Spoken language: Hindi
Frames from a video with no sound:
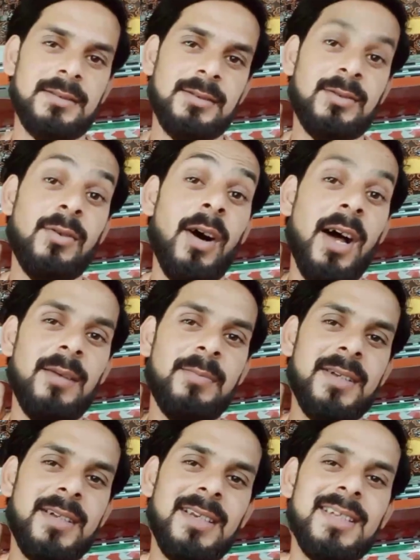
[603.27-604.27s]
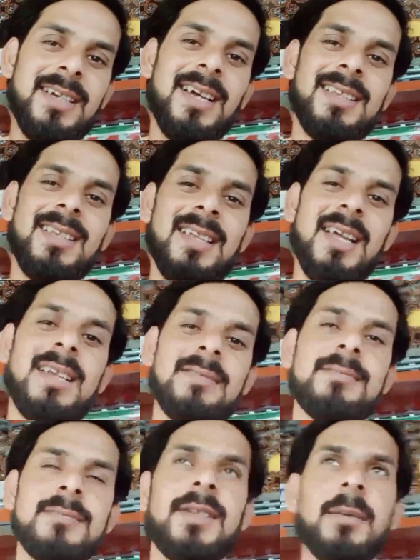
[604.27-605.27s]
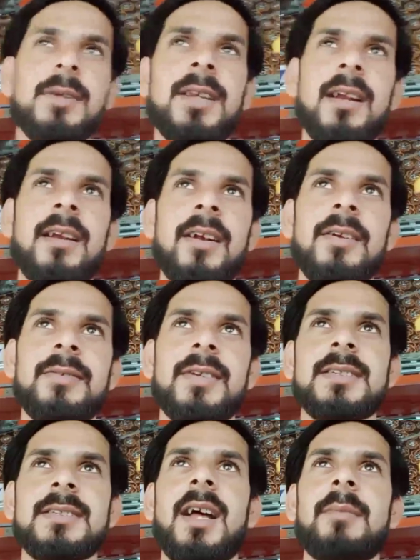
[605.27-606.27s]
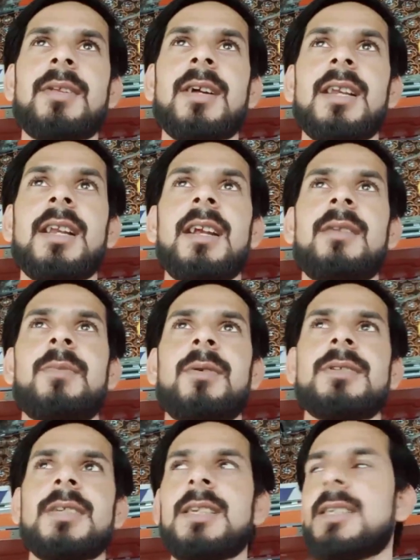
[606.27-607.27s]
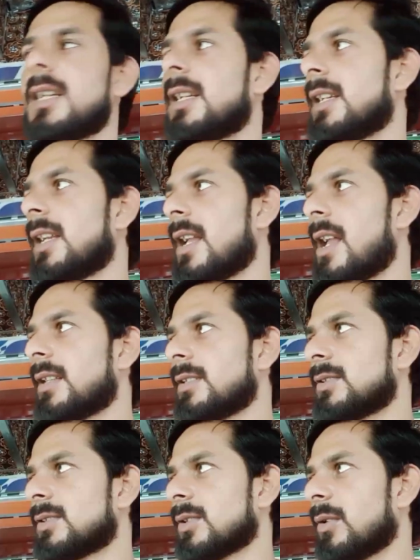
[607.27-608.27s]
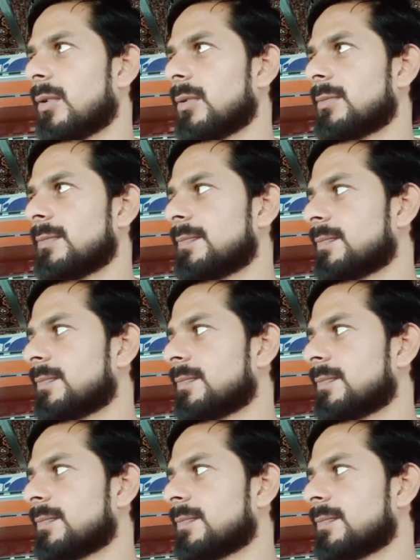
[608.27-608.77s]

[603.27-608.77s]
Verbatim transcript: उसको ऑल पे क्लिक कर दें यार तभी नोटिफिकेशन आप तक लेट पहुँच रही है सो so,